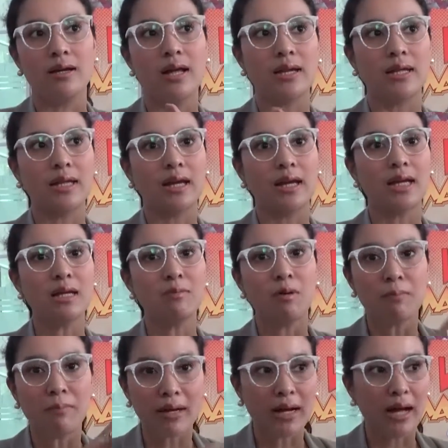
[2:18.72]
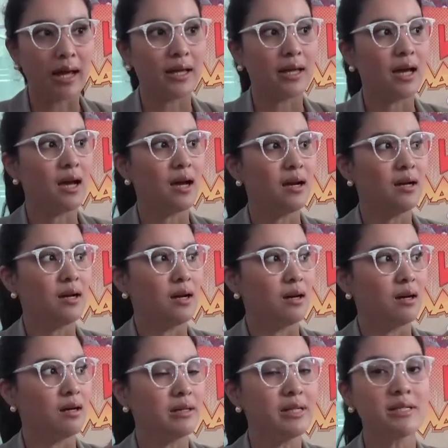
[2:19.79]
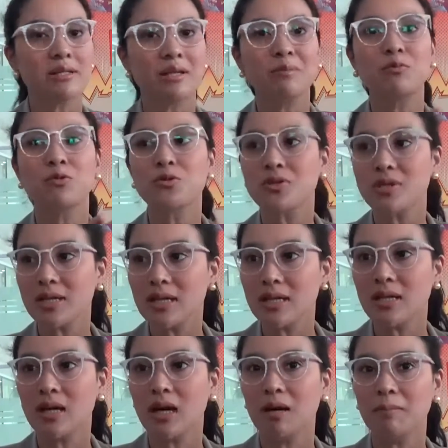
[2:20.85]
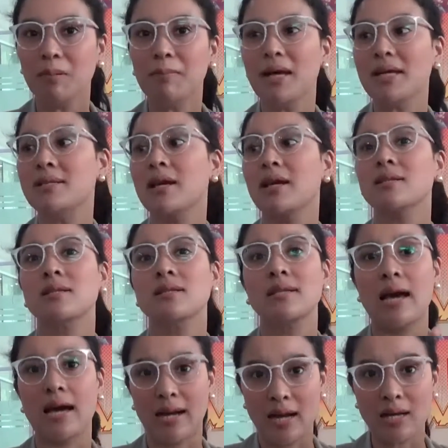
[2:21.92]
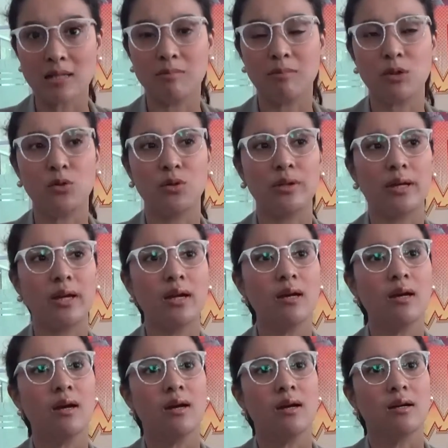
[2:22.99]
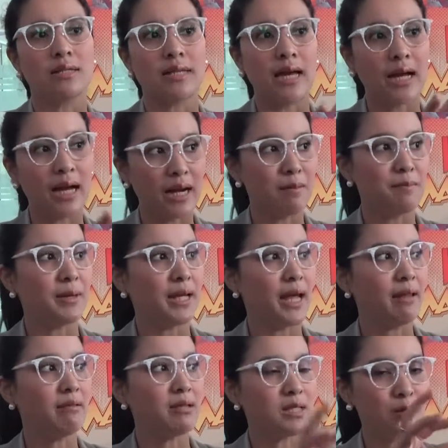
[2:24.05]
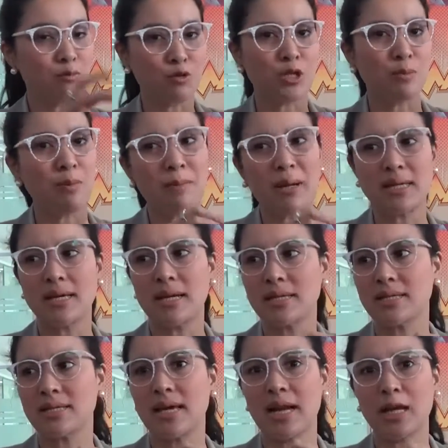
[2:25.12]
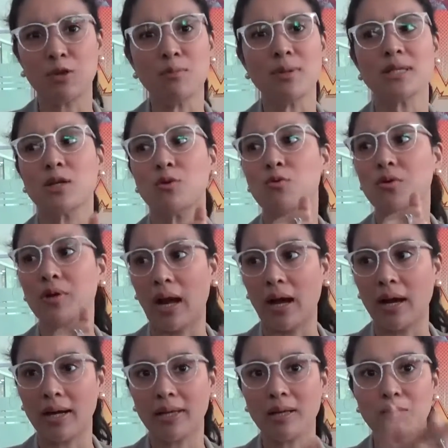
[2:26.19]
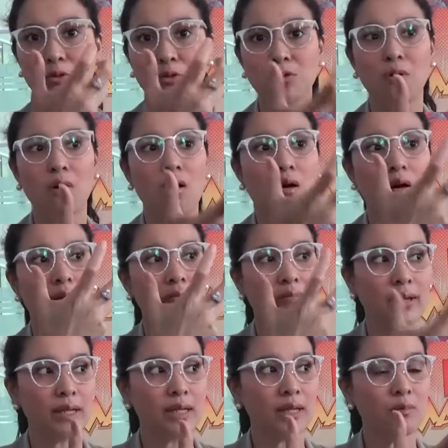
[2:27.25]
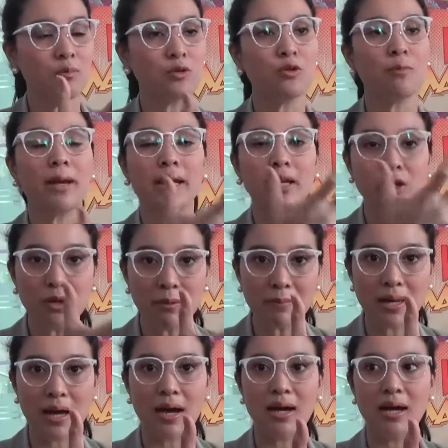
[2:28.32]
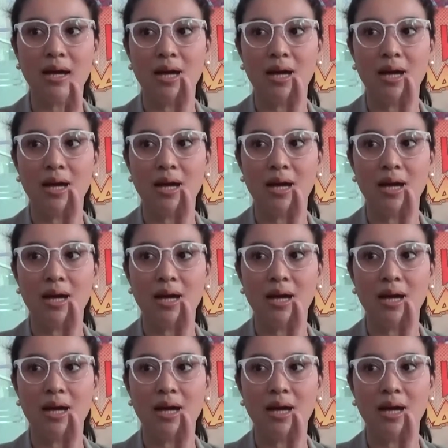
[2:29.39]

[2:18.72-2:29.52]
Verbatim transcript: dan kita ini memperkaya e, distribusi pembelajaran sejarah sebetulnya saya karena melihat distribusi pembelajaran sejarah itu masih kurang kita butuh konten kita butuh medium yang